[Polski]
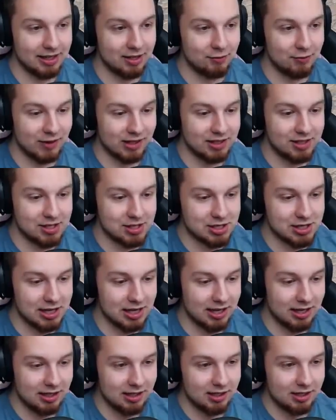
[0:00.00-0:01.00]
i
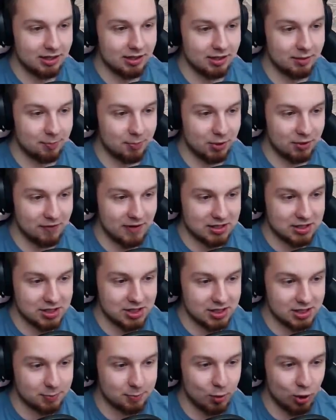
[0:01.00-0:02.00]
faktycznie e, prowadzi
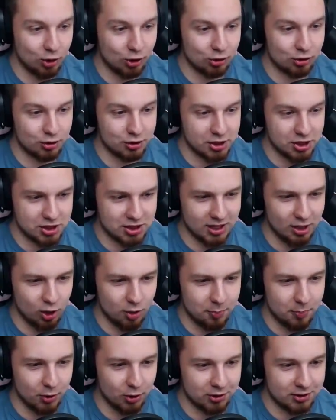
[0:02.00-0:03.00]
się spoko, troszeczkę
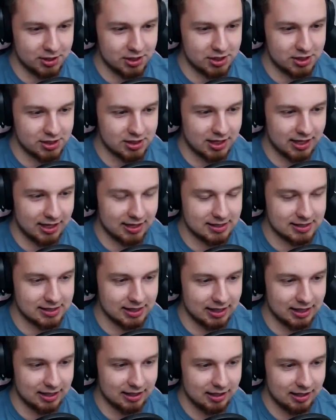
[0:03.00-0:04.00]
opornie się
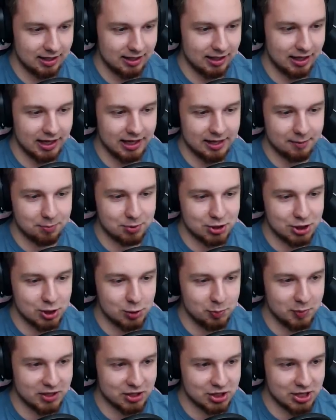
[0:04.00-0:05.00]
skręca, ale
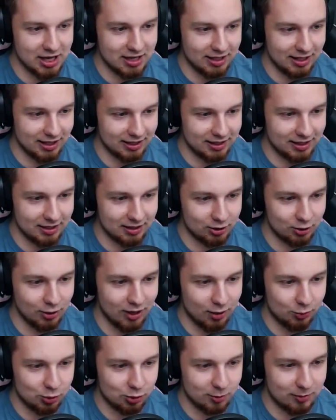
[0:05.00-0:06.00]
przyspieszenie jakie
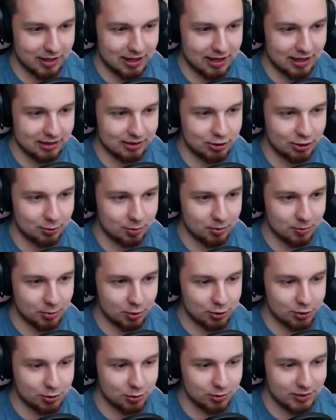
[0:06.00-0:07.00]
to auto ma to po
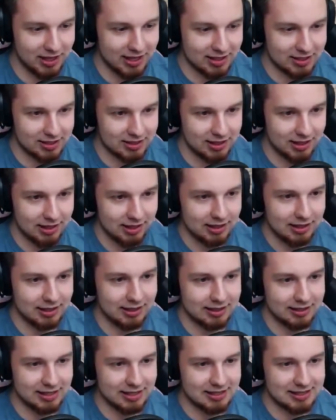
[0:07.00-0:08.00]
prostu jest
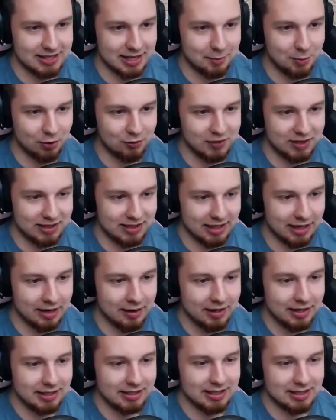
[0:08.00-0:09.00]
e, niesamowite.
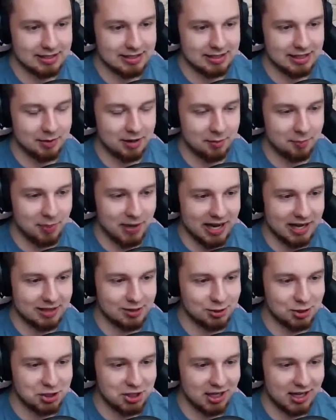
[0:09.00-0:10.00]
Jestem
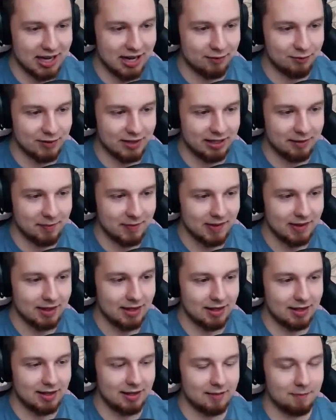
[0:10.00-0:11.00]
bardzo ciekawy
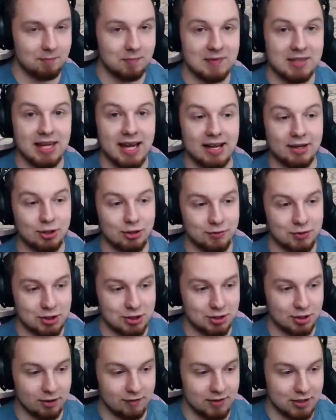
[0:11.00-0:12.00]
E, jak to
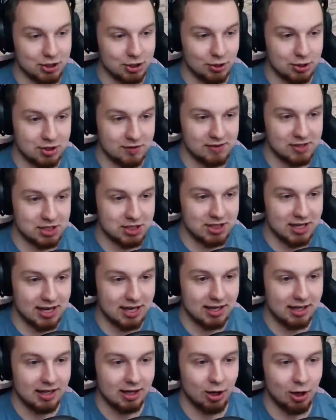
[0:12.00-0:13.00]
wszystko wyjdzie.
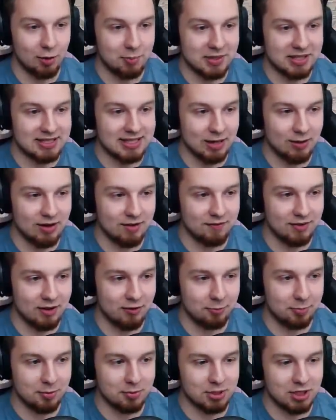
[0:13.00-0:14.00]
Oczywiście obiecałem
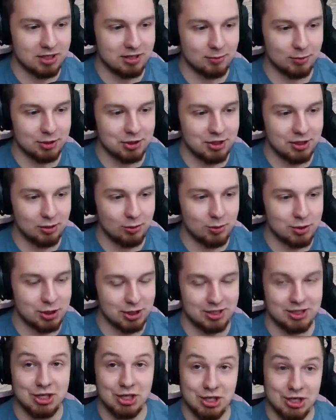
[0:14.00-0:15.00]
wam w poprzednim odcinku,
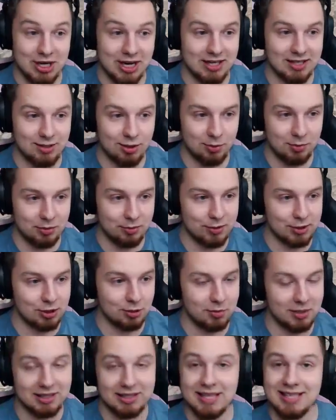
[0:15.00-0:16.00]
że dzisiaj zrobimy
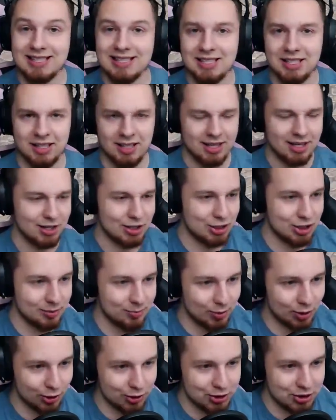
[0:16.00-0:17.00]
sobie testy
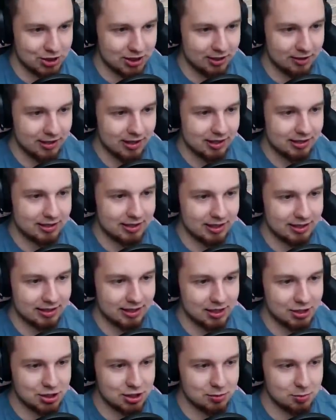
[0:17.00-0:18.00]
szybkości tych
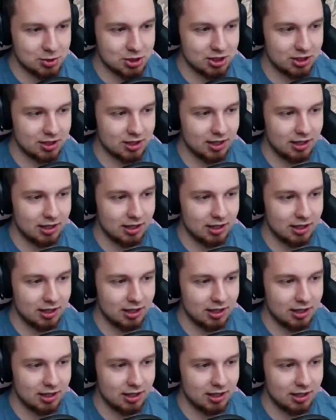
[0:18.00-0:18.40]
najszybszych